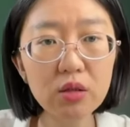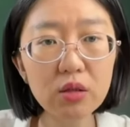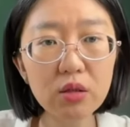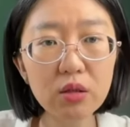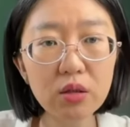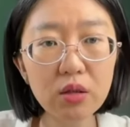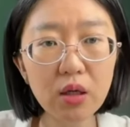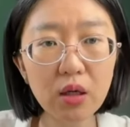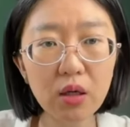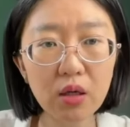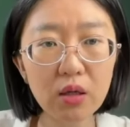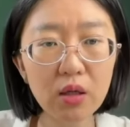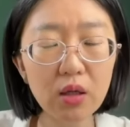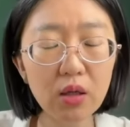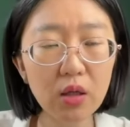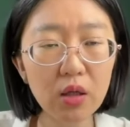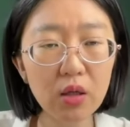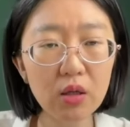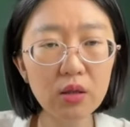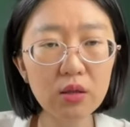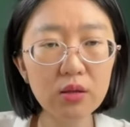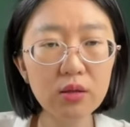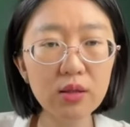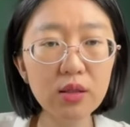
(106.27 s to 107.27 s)
啊。
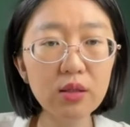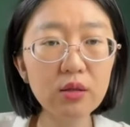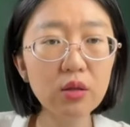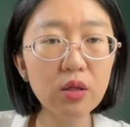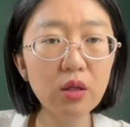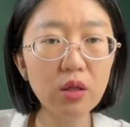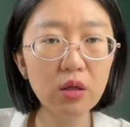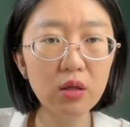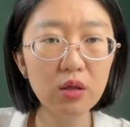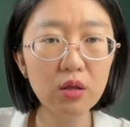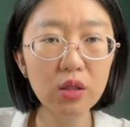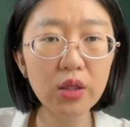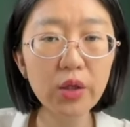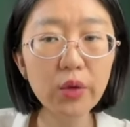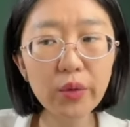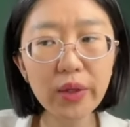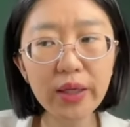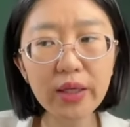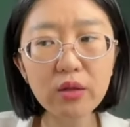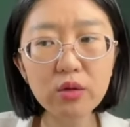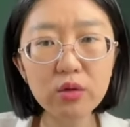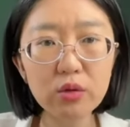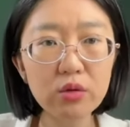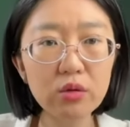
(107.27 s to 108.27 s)
那因
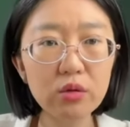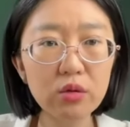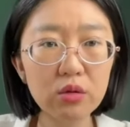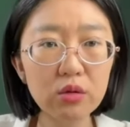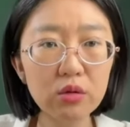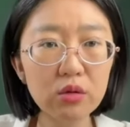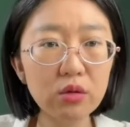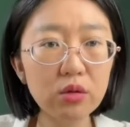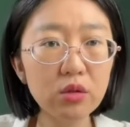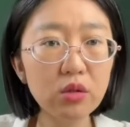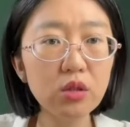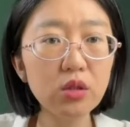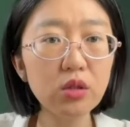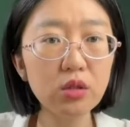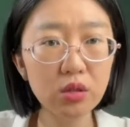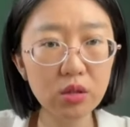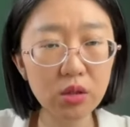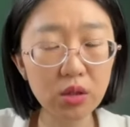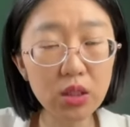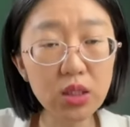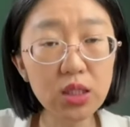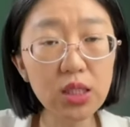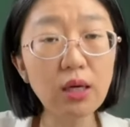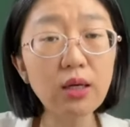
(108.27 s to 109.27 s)
为呃
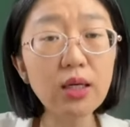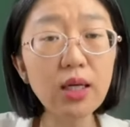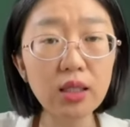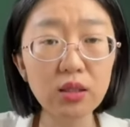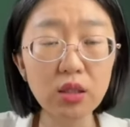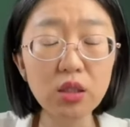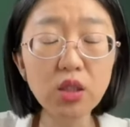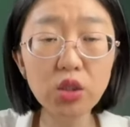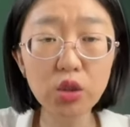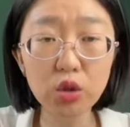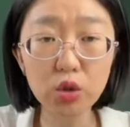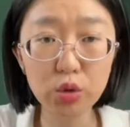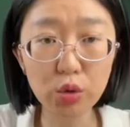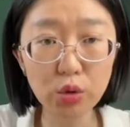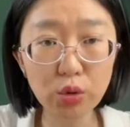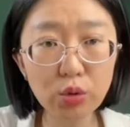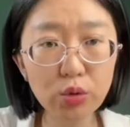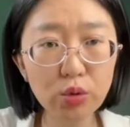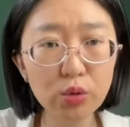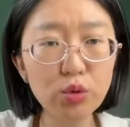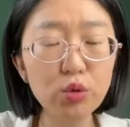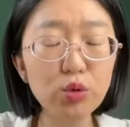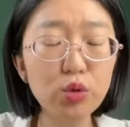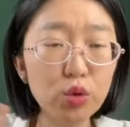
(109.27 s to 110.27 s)
你想肯定是中
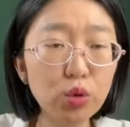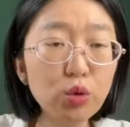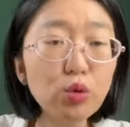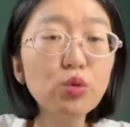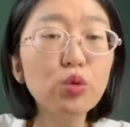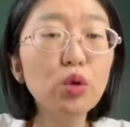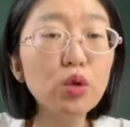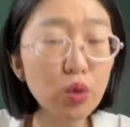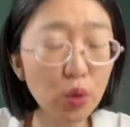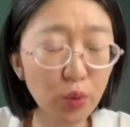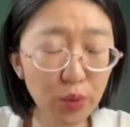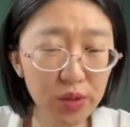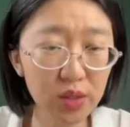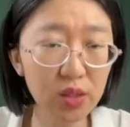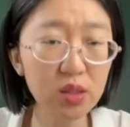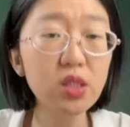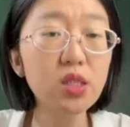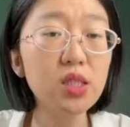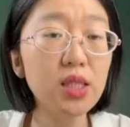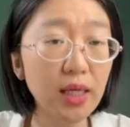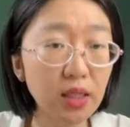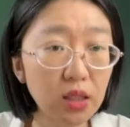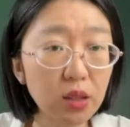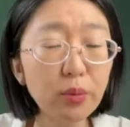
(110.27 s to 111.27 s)
就中国公司
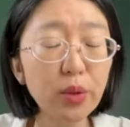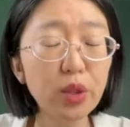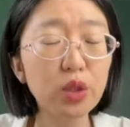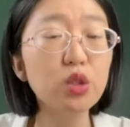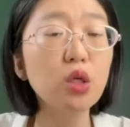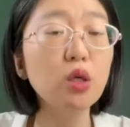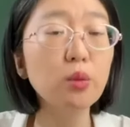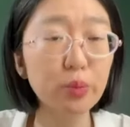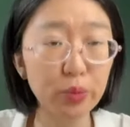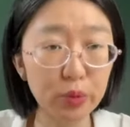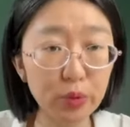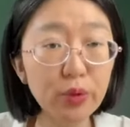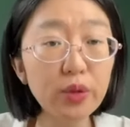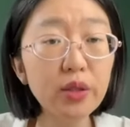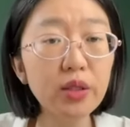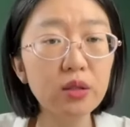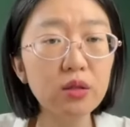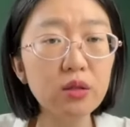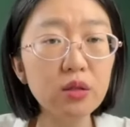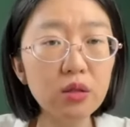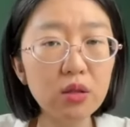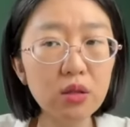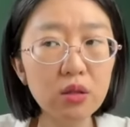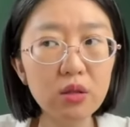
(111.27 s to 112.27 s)
闲着没事儿不会。